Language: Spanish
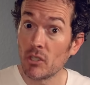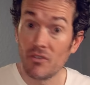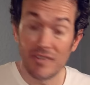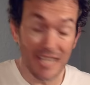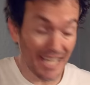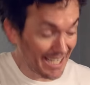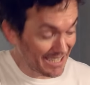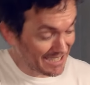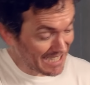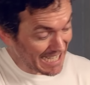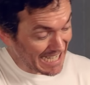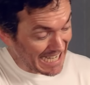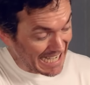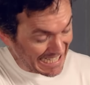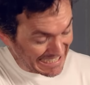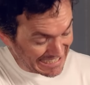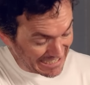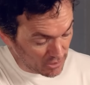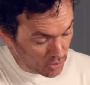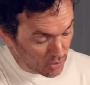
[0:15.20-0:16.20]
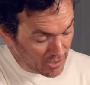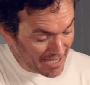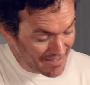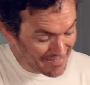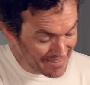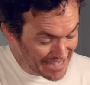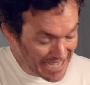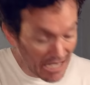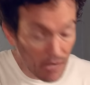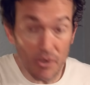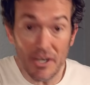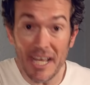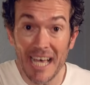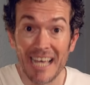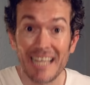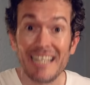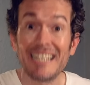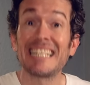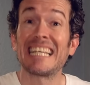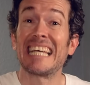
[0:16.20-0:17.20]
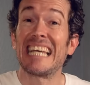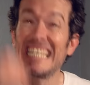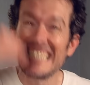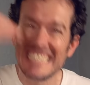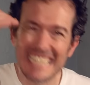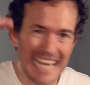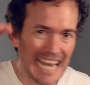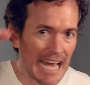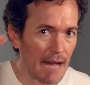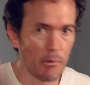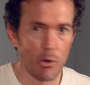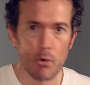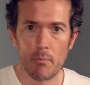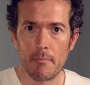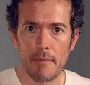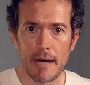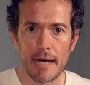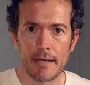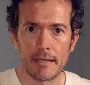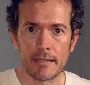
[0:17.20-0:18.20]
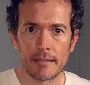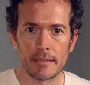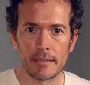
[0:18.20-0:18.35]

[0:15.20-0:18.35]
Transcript: de guitarra que se toca en diagonal que es la bomba.